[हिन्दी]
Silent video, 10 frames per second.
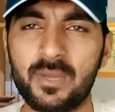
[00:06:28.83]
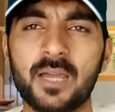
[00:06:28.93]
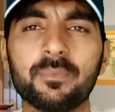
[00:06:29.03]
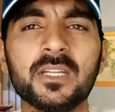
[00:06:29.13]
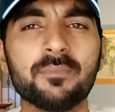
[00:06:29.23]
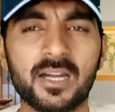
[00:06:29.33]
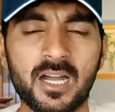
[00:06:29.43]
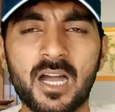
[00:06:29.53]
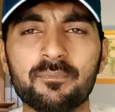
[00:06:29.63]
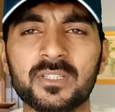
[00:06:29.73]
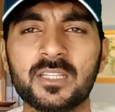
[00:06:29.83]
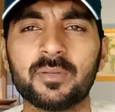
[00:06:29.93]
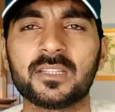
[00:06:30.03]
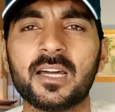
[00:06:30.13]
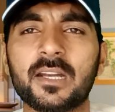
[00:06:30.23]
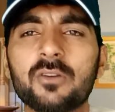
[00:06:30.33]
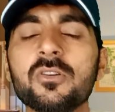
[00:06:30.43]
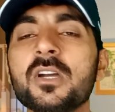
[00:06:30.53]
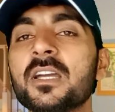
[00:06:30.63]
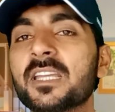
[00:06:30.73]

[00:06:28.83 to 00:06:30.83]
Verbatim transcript: मैं अपनी आप बीती बता रहा हूँ